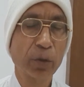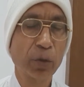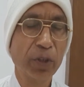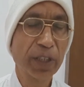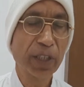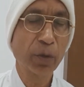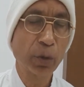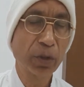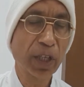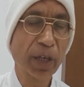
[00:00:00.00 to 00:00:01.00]
तो जैसे
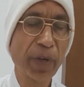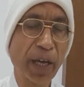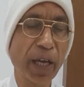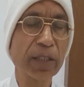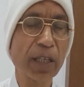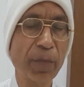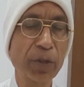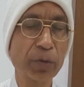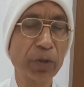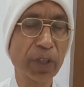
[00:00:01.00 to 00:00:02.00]
उत्तर में ऐसा
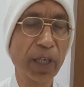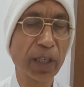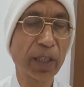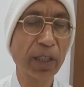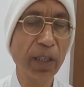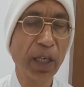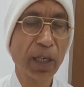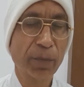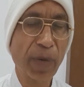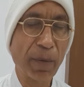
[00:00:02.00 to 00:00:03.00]
महसूस किया कि
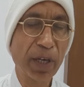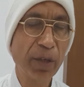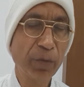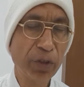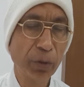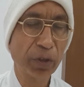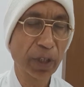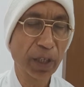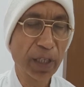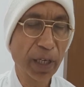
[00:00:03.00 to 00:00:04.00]
बाबा ने मुझे
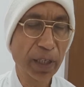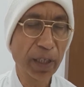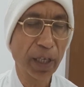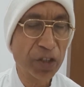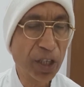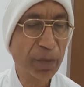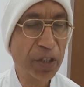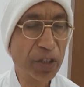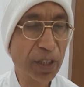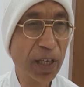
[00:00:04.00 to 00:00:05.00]
उत्तर दिया कि अच्छा
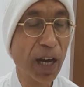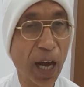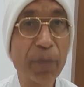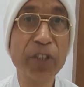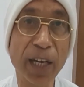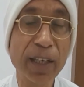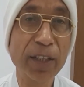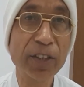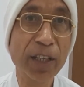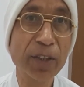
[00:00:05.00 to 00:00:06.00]
बच्चे आप जानना
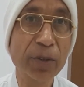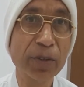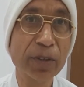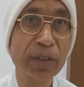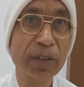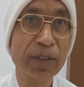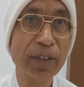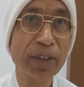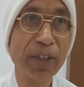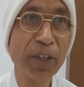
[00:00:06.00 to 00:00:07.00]
चाहते हो
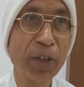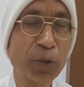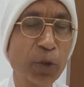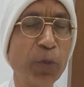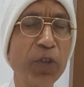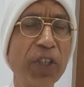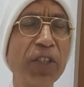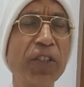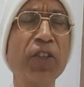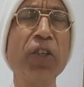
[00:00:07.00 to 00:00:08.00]
तो मुझे
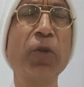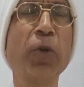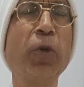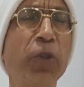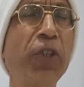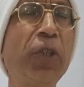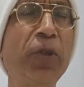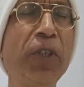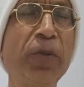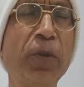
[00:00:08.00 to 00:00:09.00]
इतनी खुशी
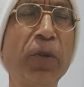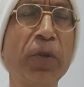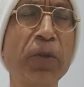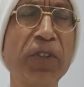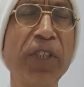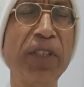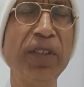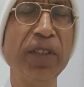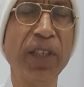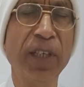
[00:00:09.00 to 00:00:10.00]
हुई वो उस दिन
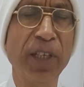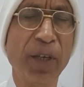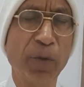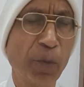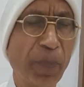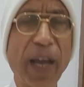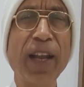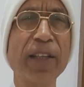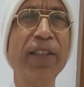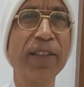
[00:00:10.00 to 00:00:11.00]
वो
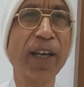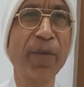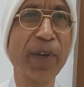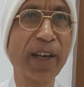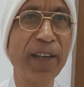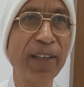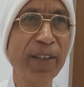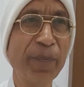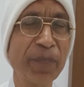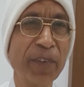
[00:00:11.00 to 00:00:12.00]
पहला दिन था मेरे लिए
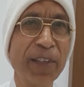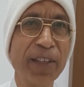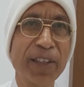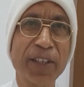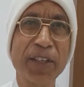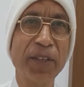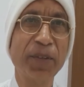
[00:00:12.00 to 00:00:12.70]
कि